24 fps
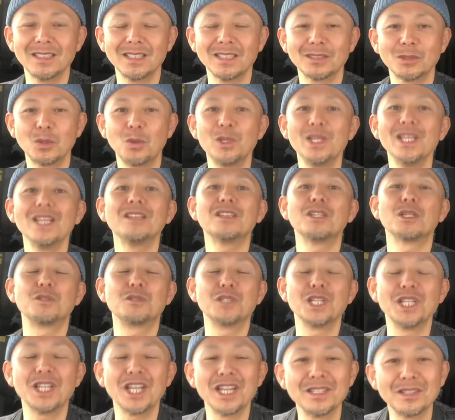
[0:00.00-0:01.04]
取り合ってく
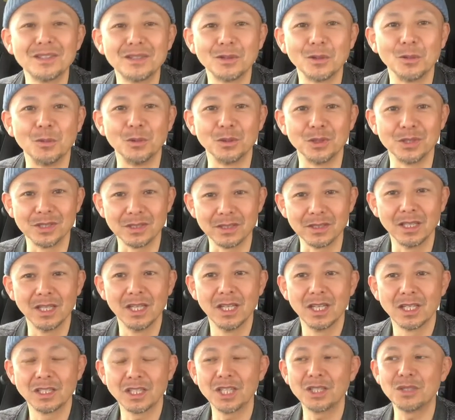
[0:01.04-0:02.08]
れないって思うんです。
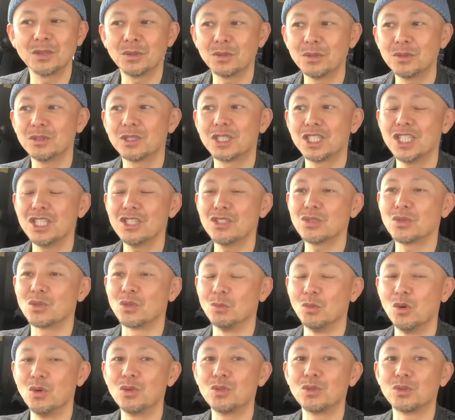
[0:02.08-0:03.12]
結局近所の
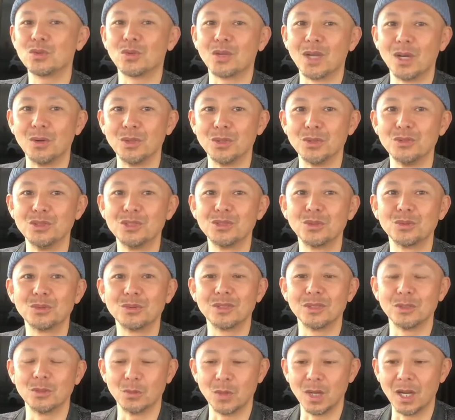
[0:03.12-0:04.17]
文句とかを言う人っ
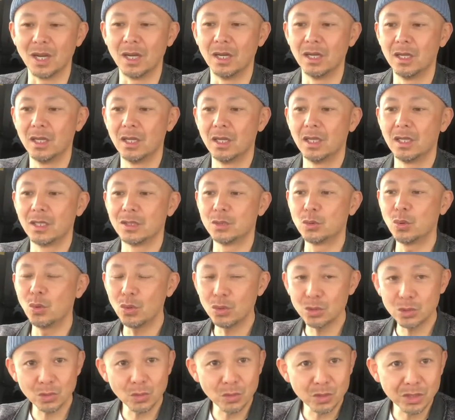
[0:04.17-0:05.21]
ていうのは
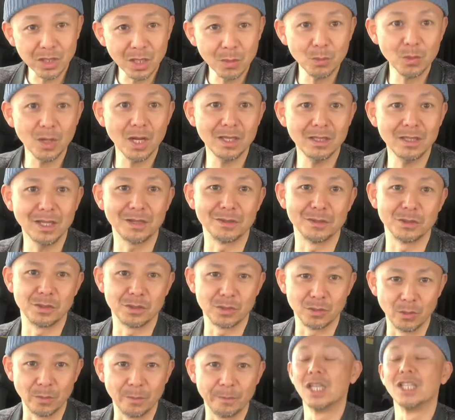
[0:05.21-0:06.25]
同情してもらいたいんです
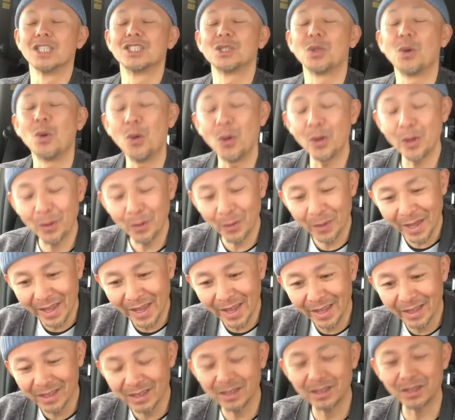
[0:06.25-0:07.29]
よ。そうよ
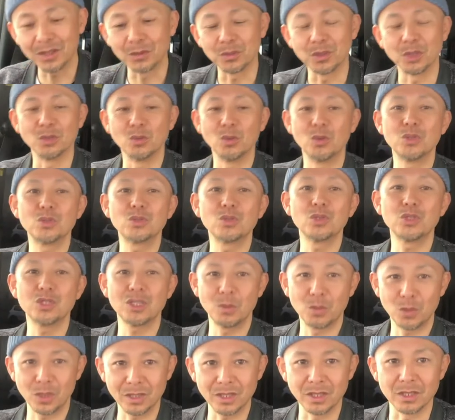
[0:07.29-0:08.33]
ねって言って同情して
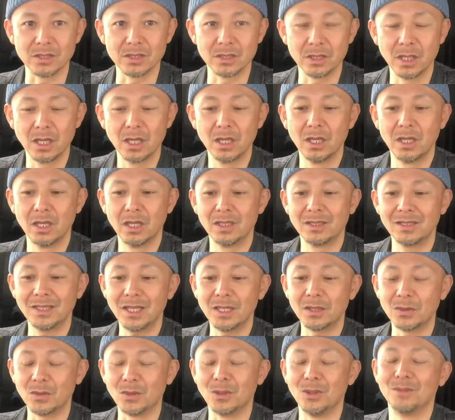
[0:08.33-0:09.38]
もらいたいんです。だ
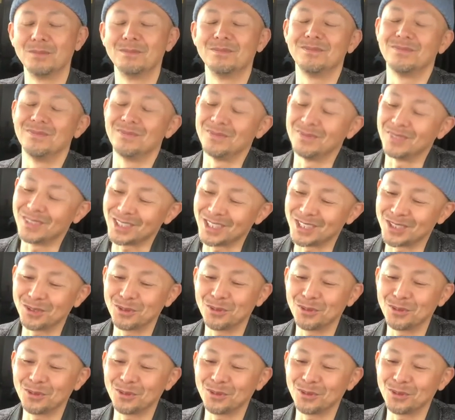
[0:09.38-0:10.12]
けどうん私ちょっ